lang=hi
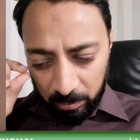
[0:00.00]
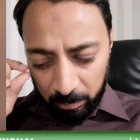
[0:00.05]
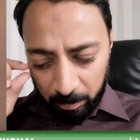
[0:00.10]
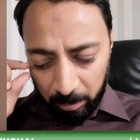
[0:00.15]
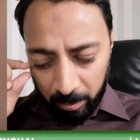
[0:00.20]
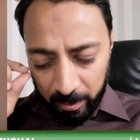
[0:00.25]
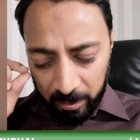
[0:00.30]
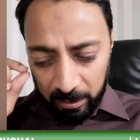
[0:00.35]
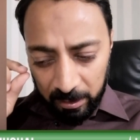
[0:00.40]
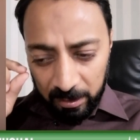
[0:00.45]

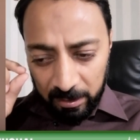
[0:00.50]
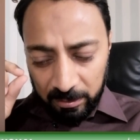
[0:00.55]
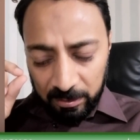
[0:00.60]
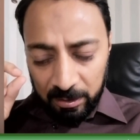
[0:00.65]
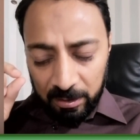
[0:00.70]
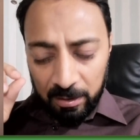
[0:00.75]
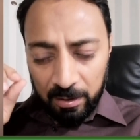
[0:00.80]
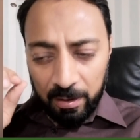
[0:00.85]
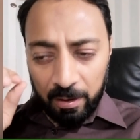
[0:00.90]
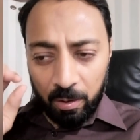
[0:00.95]
बारीक
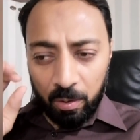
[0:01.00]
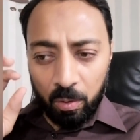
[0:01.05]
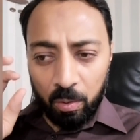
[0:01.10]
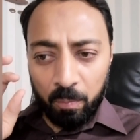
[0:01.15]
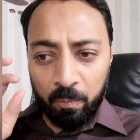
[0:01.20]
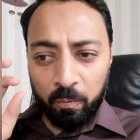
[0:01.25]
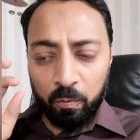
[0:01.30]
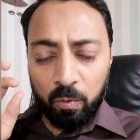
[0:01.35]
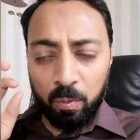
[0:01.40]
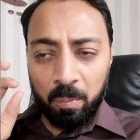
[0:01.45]
तिल है
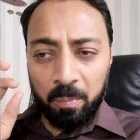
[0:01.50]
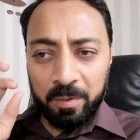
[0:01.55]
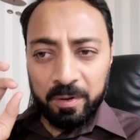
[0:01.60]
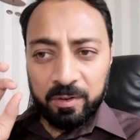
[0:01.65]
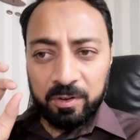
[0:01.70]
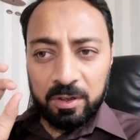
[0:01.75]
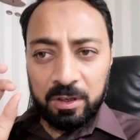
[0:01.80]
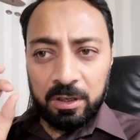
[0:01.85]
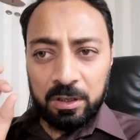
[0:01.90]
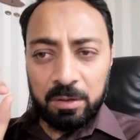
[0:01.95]
वो
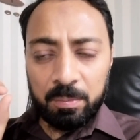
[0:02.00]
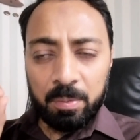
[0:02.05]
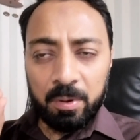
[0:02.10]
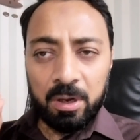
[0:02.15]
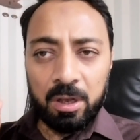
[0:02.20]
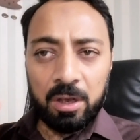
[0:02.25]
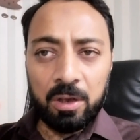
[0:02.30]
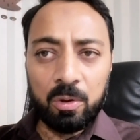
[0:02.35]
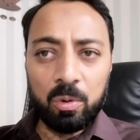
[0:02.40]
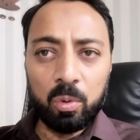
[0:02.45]
मज़ीद
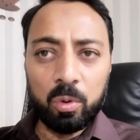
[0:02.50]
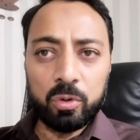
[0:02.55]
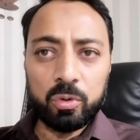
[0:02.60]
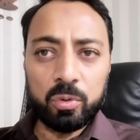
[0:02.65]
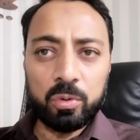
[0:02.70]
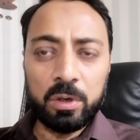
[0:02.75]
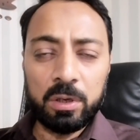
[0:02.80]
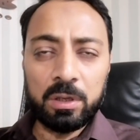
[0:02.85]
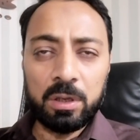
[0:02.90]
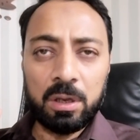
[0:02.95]
बारीक हो
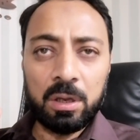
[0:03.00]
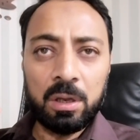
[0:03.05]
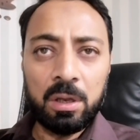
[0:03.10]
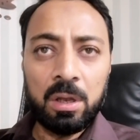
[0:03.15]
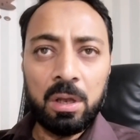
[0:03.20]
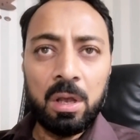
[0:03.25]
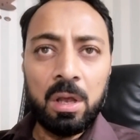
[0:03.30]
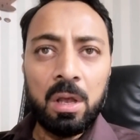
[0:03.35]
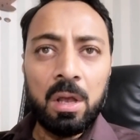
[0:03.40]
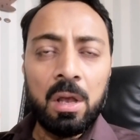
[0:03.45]
चुका था
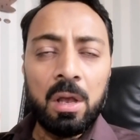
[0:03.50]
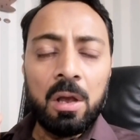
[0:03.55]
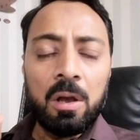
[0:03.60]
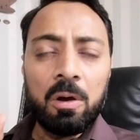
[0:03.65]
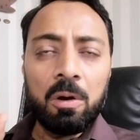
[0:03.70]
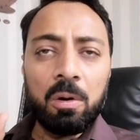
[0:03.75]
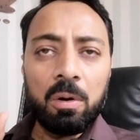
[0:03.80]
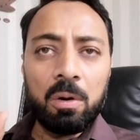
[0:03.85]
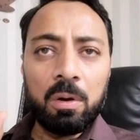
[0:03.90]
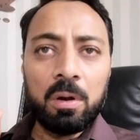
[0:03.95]

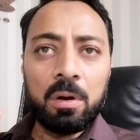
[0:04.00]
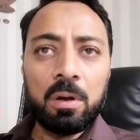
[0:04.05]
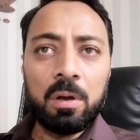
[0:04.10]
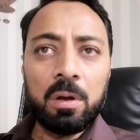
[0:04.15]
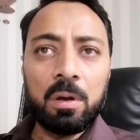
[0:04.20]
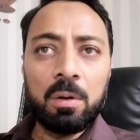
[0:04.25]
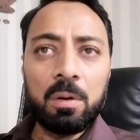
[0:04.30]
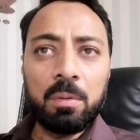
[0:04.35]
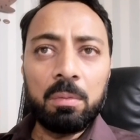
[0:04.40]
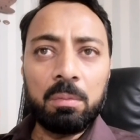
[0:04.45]
और
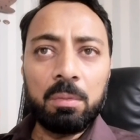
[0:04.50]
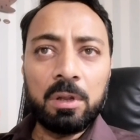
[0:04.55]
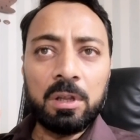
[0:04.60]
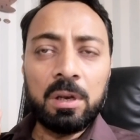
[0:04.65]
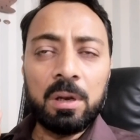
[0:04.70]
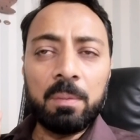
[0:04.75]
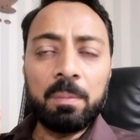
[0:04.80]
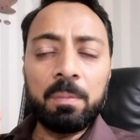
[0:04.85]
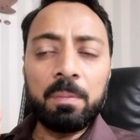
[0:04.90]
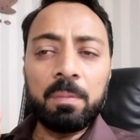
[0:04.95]

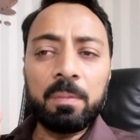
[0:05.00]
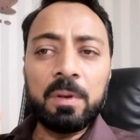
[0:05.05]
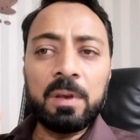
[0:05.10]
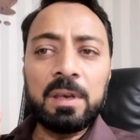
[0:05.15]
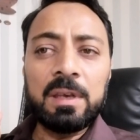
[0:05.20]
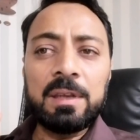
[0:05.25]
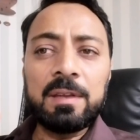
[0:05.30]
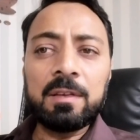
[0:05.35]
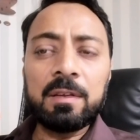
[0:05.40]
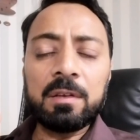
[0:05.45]
मतलब
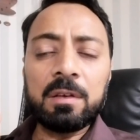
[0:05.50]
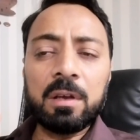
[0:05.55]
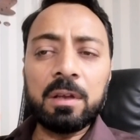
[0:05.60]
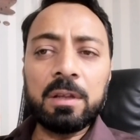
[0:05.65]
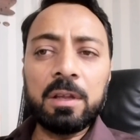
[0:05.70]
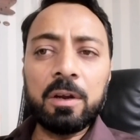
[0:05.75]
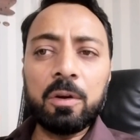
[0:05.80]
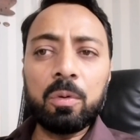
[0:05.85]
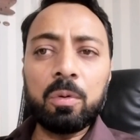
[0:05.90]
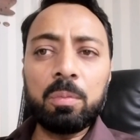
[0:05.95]
इस
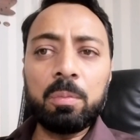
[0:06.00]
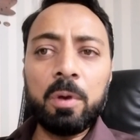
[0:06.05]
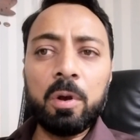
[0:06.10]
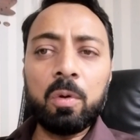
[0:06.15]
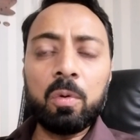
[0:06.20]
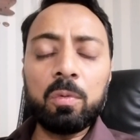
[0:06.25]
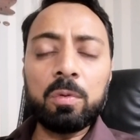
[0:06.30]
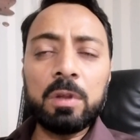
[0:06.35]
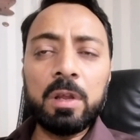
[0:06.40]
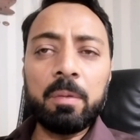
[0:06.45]
कदर उनमें
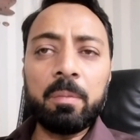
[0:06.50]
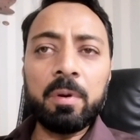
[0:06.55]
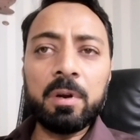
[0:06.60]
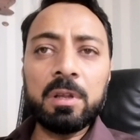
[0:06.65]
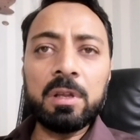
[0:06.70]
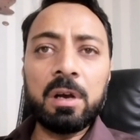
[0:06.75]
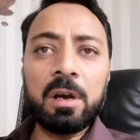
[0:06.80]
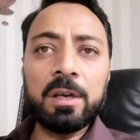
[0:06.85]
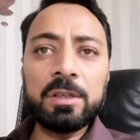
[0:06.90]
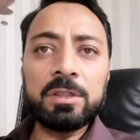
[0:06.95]
कूत
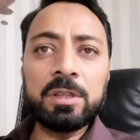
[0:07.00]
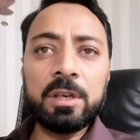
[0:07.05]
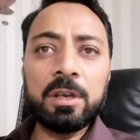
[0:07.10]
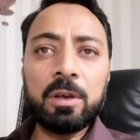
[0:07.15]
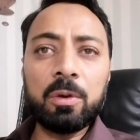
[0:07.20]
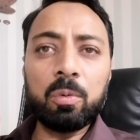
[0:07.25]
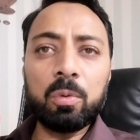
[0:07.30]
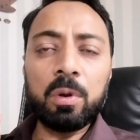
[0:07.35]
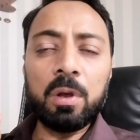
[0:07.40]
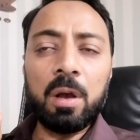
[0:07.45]
बर्दाश्त थी कि
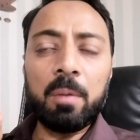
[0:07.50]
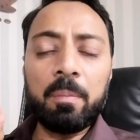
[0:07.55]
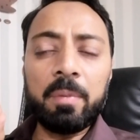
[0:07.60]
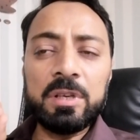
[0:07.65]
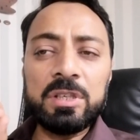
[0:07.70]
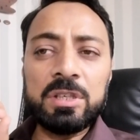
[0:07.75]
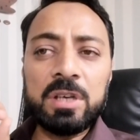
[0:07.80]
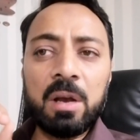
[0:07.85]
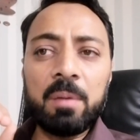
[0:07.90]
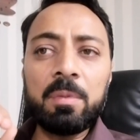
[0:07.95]
उनका
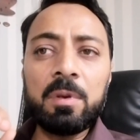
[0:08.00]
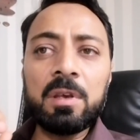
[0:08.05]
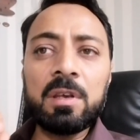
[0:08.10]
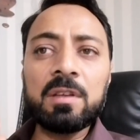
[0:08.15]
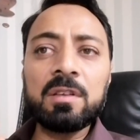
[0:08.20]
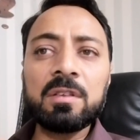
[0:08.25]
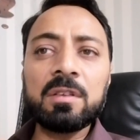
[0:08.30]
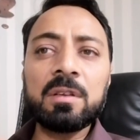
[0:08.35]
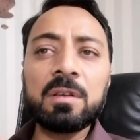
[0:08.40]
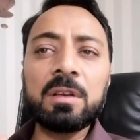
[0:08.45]
बच्चा भी
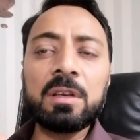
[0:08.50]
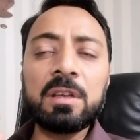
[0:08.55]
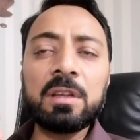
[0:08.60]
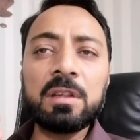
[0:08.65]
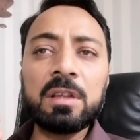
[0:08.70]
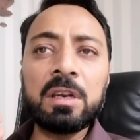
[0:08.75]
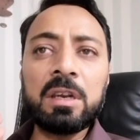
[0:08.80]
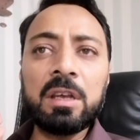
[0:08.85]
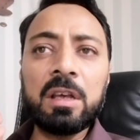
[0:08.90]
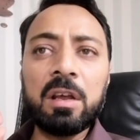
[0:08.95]
इस
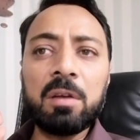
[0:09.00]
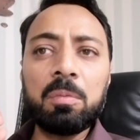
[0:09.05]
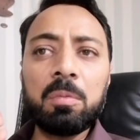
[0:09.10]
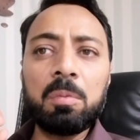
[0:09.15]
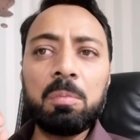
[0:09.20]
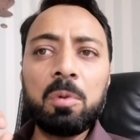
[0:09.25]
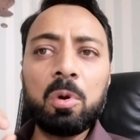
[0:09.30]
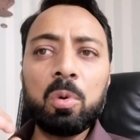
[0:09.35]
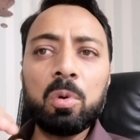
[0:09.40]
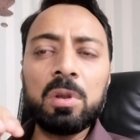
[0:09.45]
इतनी गर्मी
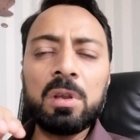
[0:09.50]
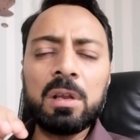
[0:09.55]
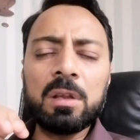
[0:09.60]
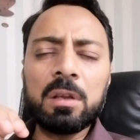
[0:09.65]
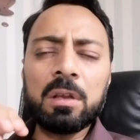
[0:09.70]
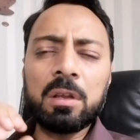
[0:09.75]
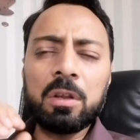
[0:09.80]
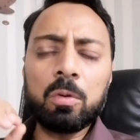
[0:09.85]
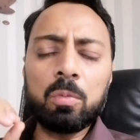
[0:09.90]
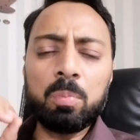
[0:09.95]
में उड़
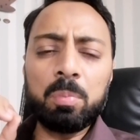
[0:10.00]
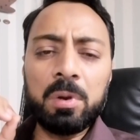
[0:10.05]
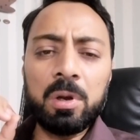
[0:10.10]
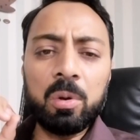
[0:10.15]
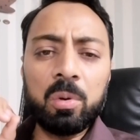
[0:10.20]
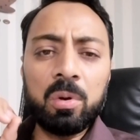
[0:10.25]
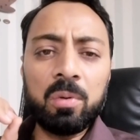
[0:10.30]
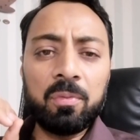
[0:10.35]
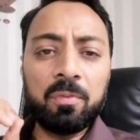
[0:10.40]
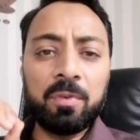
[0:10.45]
जाता था तो
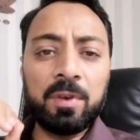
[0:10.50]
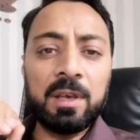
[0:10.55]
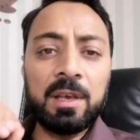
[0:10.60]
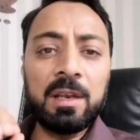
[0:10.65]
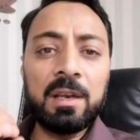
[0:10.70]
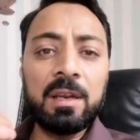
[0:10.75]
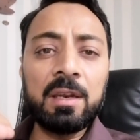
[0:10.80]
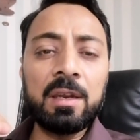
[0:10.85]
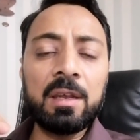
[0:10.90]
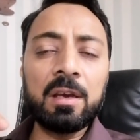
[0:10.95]
बिल्कुल
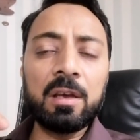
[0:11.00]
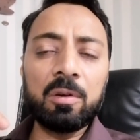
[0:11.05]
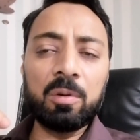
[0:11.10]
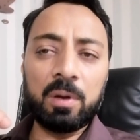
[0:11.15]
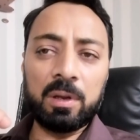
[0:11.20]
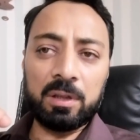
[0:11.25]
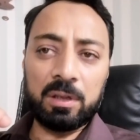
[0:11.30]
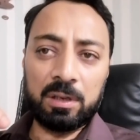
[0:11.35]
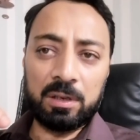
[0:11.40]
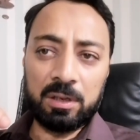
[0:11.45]
फील ही नहीं
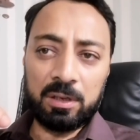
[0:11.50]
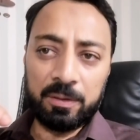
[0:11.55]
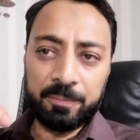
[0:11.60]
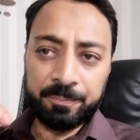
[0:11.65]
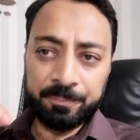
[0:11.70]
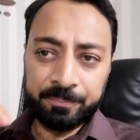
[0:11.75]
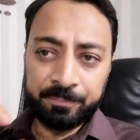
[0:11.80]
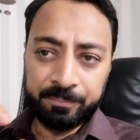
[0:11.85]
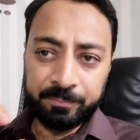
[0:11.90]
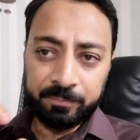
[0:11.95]
करवाता था
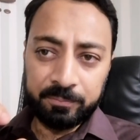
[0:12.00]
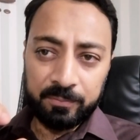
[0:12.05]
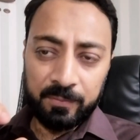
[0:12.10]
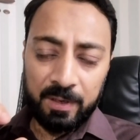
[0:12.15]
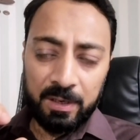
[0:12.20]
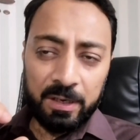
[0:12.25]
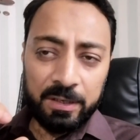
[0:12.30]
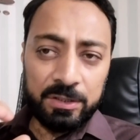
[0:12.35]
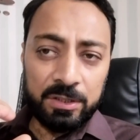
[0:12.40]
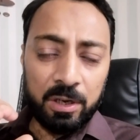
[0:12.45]

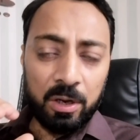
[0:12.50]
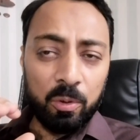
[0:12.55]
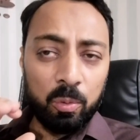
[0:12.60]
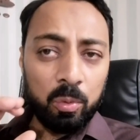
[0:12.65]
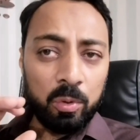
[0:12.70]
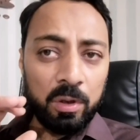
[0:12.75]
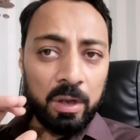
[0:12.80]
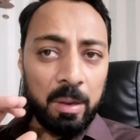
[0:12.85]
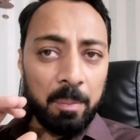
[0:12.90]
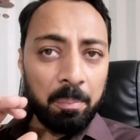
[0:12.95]
अच्छा
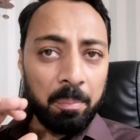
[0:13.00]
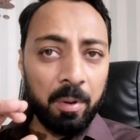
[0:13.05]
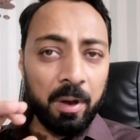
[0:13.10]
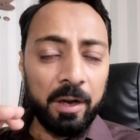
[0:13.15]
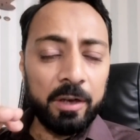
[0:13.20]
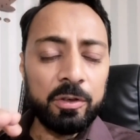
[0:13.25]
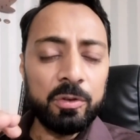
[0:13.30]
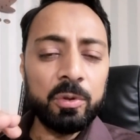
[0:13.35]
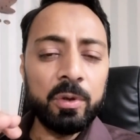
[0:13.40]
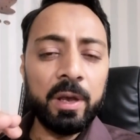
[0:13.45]
उनके पर
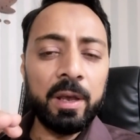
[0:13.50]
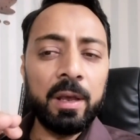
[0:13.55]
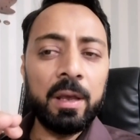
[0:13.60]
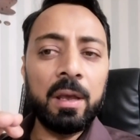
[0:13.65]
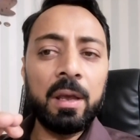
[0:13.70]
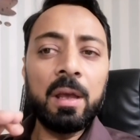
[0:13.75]
जो हैं